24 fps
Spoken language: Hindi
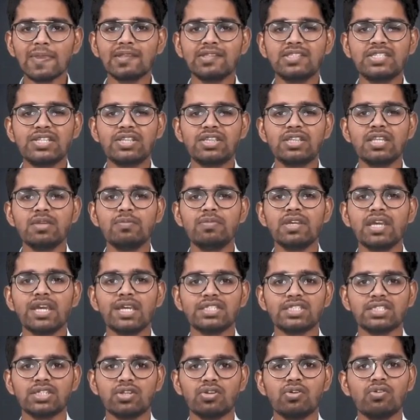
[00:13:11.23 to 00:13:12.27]
जितने भी
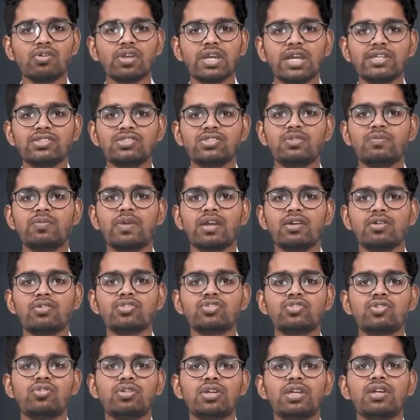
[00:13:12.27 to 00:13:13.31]
एसेट हों कैश और बैंक को
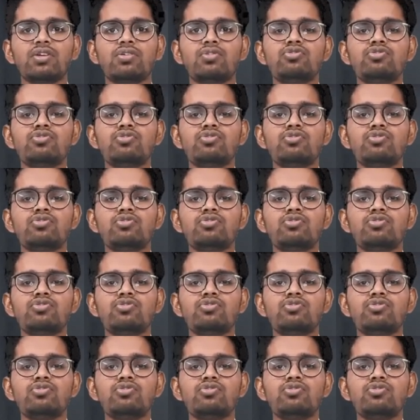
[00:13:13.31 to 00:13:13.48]
छोड़ के